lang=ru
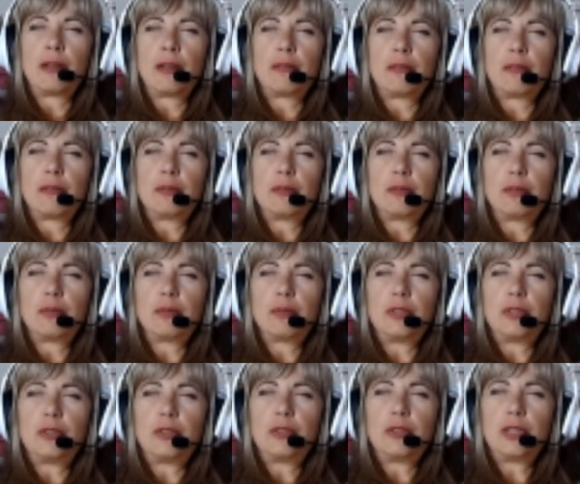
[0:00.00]
Ну,
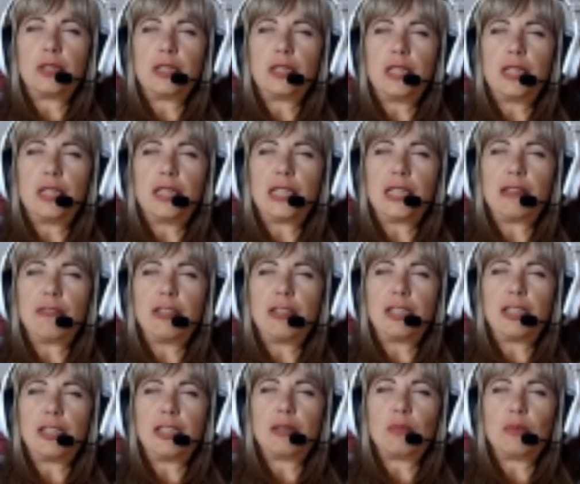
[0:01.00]
еще какие-то цвета
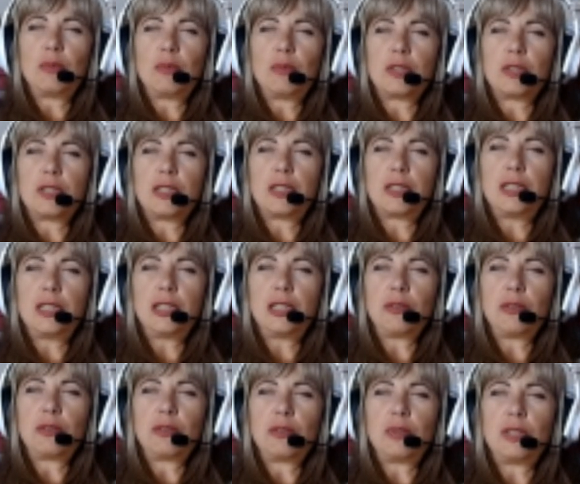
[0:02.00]
немножко есть, но
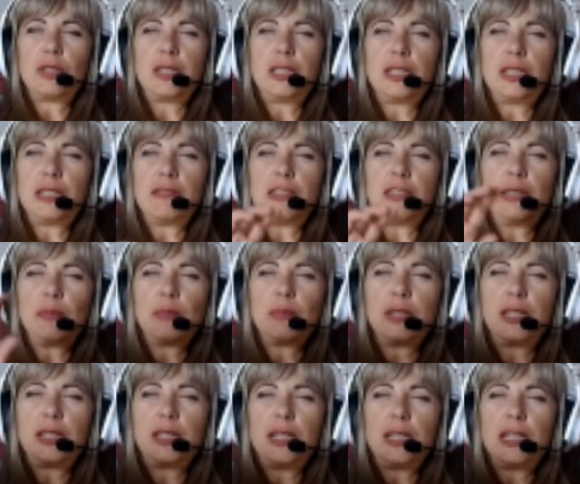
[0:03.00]
они совсем
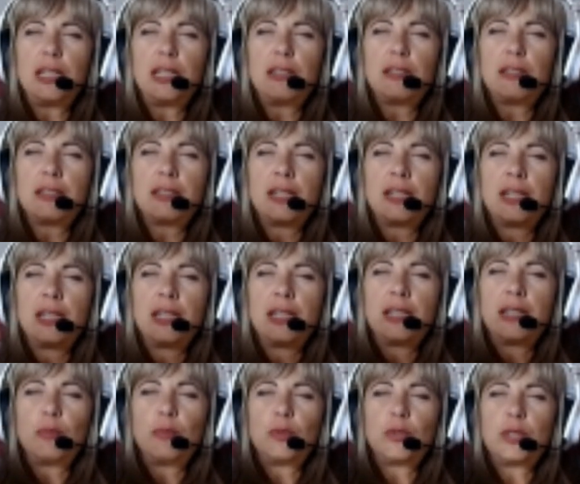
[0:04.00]
такие, знаешь,
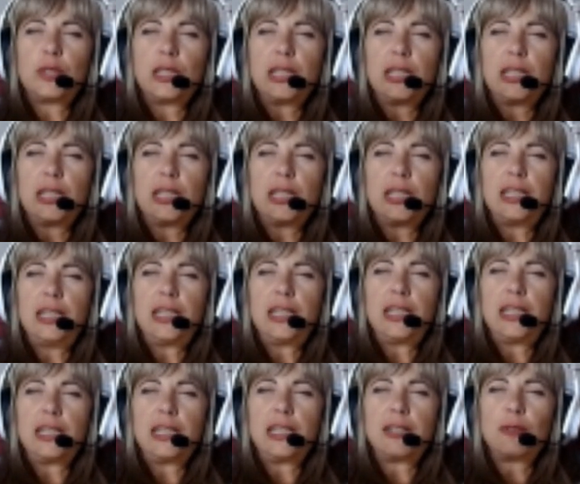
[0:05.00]
может, золотистый
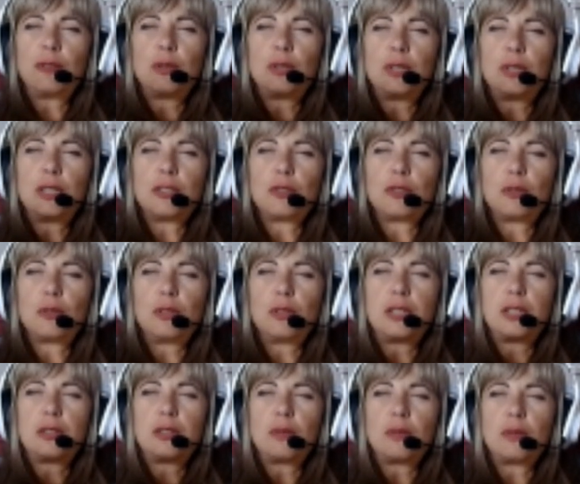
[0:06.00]
какой-то, желтый,
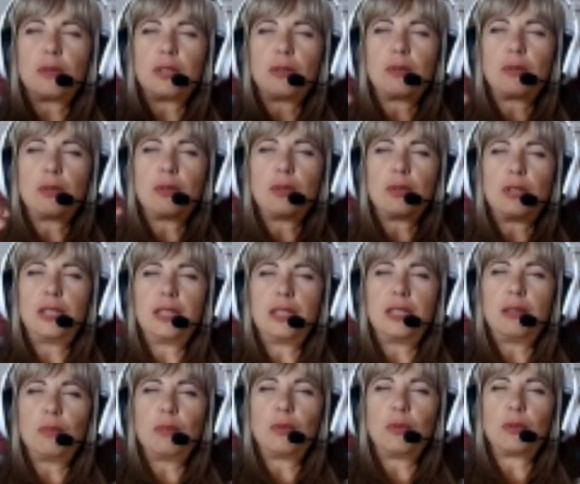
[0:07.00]
что-то такое. Их
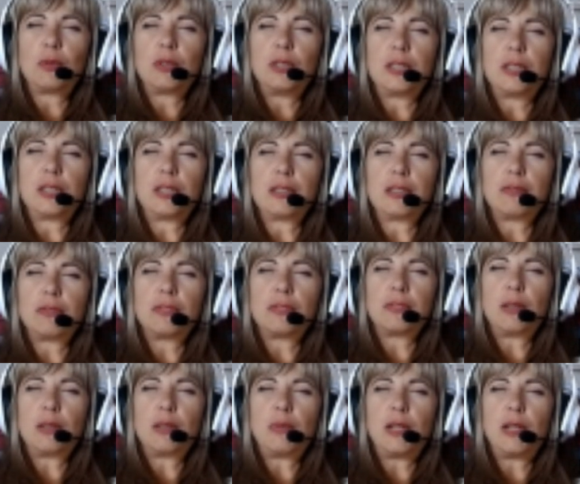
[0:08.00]
немного, их как
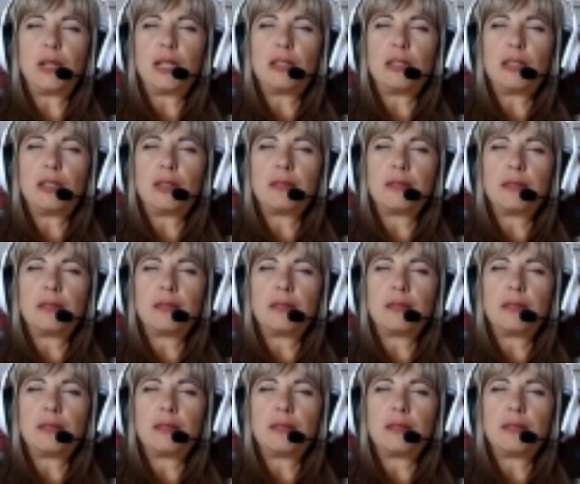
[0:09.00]
вкрапление.